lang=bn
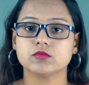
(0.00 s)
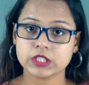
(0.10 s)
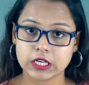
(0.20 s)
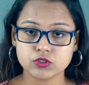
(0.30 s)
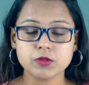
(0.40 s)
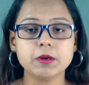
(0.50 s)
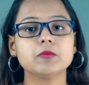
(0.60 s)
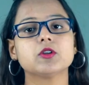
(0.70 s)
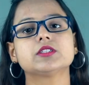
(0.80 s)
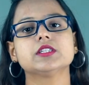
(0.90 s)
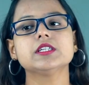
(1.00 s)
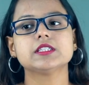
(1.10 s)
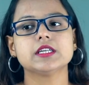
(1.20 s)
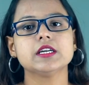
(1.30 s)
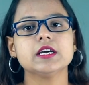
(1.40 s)
শাশুড়ি মা বলেছে
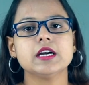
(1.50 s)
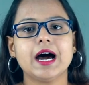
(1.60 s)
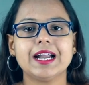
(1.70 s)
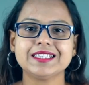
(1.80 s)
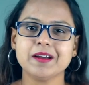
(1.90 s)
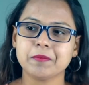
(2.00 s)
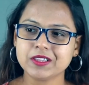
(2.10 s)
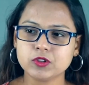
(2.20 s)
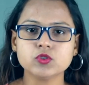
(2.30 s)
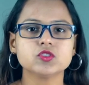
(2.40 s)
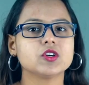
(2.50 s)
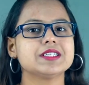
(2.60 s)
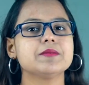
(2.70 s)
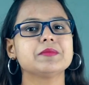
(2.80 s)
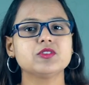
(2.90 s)
যে আরে যে মৃত্যুঞ্জয়
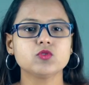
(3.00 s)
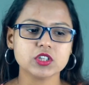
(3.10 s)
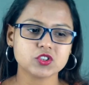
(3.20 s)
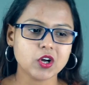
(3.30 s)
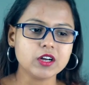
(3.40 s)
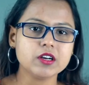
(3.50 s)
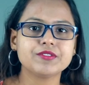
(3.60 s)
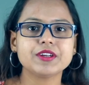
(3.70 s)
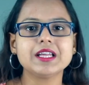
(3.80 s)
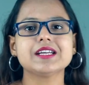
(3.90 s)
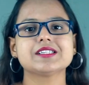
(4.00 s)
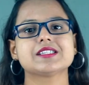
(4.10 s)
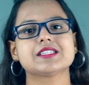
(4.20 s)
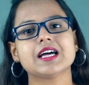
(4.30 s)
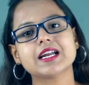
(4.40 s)
যে মৃত্যুকে জয় করে ফিরে
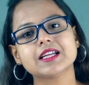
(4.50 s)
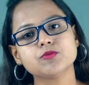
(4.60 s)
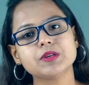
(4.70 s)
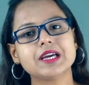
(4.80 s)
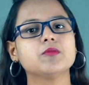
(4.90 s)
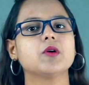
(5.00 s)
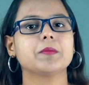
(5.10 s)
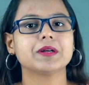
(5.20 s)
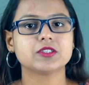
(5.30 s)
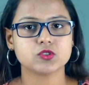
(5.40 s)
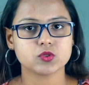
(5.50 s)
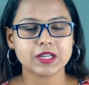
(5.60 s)
এসেছে তারকে তুমি কেন ভয় পাচ্ছ